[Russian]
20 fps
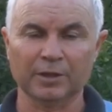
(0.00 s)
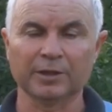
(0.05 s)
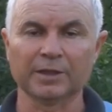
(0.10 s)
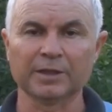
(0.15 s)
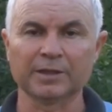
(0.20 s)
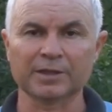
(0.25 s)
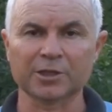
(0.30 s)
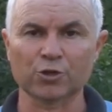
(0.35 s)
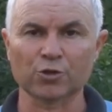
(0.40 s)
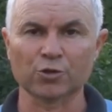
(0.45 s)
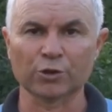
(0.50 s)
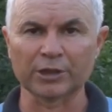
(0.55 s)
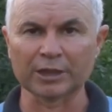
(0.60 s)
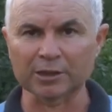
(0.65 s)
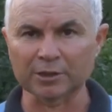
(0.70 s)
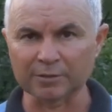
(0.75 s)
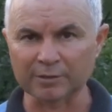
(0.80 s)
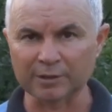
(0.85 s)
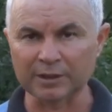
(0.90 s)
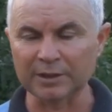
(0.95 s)
И за счет
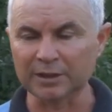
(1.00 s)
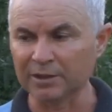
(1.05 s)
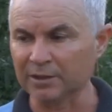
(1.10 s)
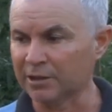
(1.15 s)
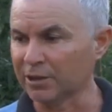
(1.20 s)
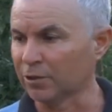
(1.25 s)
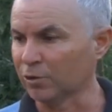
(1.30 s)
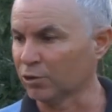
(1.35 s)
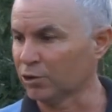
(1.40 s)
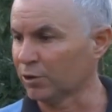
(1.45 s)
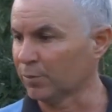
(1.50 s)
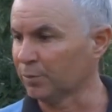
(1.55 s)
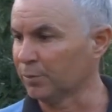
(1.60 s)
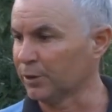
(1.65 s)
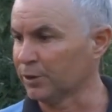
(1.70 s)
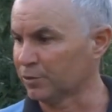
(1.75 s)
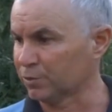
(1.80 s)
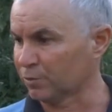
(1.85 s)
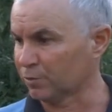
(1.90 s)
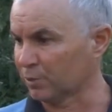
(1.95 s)
этого и делают
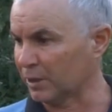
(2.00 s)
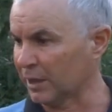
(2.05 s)
теплицу.